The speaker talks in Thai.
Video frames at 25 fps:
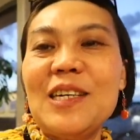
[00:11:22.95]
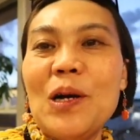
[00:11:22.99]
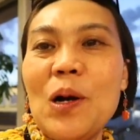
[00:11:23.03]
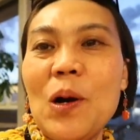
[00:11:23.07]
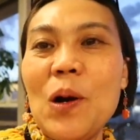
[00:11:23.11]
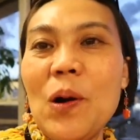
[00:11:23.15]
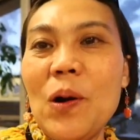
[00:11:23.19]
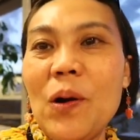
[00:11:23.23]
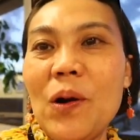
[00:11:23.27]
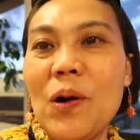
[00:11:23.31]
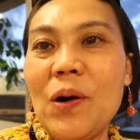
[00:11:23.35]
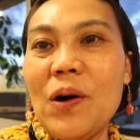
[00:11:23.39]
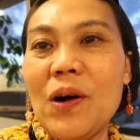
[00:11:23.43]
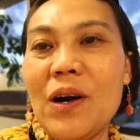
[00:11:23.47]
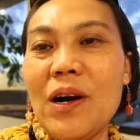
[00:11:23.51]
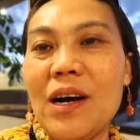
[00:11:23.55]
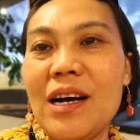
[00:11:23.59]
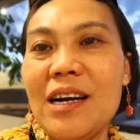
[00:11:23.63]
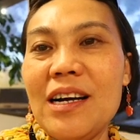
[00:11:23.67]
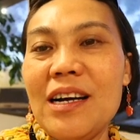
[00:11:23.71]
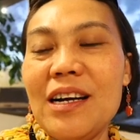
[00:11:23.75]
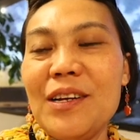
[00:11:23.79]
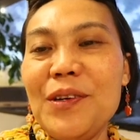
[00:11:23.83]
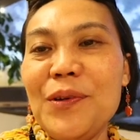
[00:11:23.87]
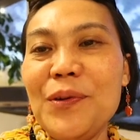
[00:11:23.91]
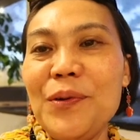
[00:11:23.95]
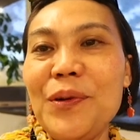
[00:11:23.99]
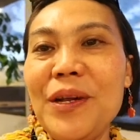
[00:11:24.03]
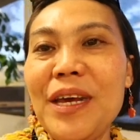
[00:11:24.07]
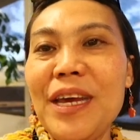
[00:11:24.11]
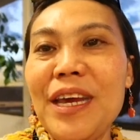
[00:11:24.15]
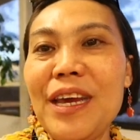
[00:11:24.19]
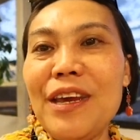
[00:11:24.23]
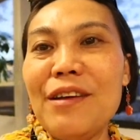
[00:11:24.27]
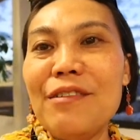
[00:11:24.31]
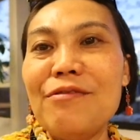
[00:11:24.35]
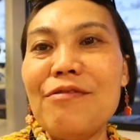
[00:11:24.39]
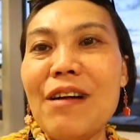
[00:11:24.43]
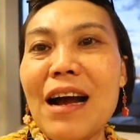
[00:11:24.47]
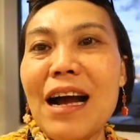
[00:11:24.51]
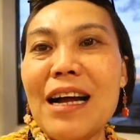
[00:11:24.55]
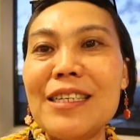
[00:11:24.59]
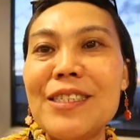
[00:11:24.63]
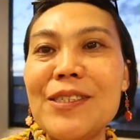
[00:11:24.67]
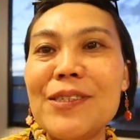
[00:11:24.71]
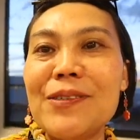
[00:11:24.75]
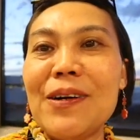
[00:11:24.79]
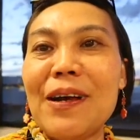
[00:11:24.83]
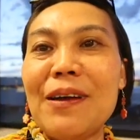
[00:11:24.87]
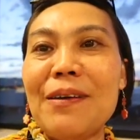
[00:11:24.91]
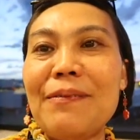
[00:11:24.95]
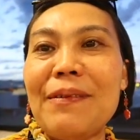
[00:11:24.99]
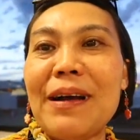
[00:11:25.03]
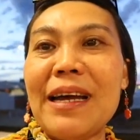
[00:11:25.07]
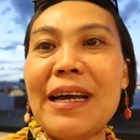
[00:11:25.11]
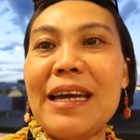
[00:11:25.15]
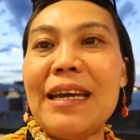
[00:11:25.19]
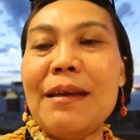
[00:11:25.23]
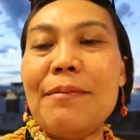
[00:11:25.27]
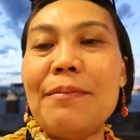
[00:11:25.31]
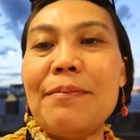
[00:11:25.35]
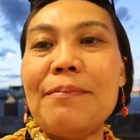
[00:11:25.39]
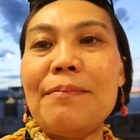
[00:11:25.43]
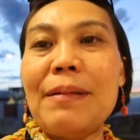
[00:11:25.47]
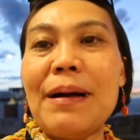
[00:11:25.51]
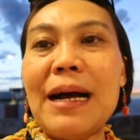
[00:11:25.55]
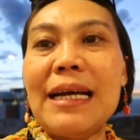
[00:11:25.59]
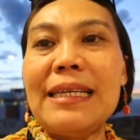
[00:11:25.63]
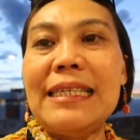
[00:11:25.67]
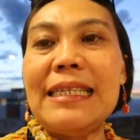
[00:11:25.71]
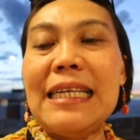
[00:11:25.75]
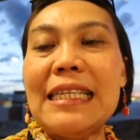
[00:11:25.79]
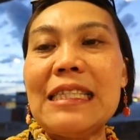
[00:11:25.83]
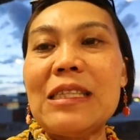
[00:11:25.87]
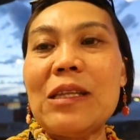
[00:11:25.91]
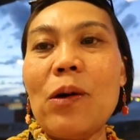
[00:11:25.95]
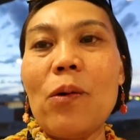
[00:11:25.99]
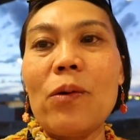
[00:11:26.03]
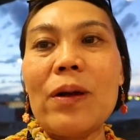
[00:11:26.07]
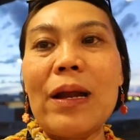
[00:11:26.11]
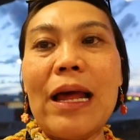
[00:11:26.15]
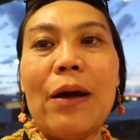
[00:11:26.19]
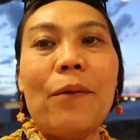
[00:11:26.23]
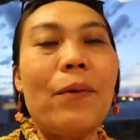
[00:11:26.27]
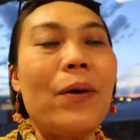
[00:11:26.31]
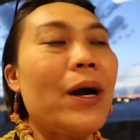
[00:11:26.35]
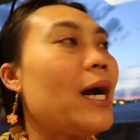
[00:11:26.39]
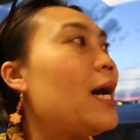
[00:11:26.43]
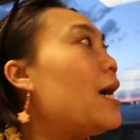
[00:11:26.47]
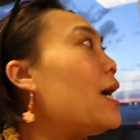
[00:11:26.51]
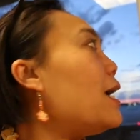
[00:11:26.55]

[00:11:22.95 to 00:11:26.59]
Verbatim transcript: ก็ดูดิฟ้าสวยไหมพระอาทิตย์ตกแล้วอ่ะ